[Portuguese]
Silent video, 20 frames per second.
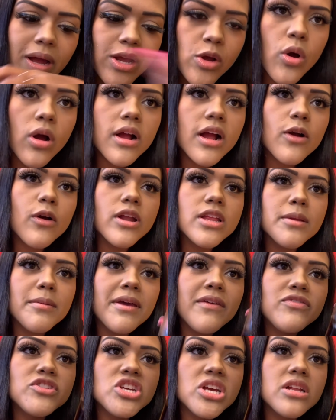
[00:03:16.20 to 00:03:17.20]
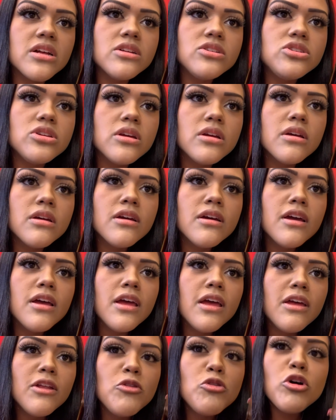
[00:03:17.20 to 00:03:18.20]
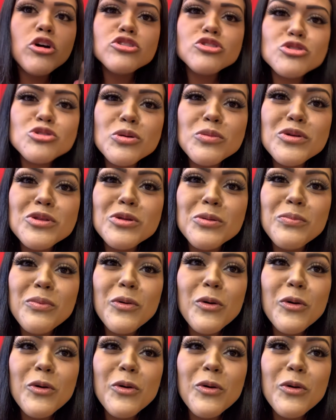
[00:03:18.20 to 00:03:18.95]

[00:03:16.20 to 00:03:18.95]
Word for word: Uai, Coca-Cola também é refrigerante. Nossa, eu sou muito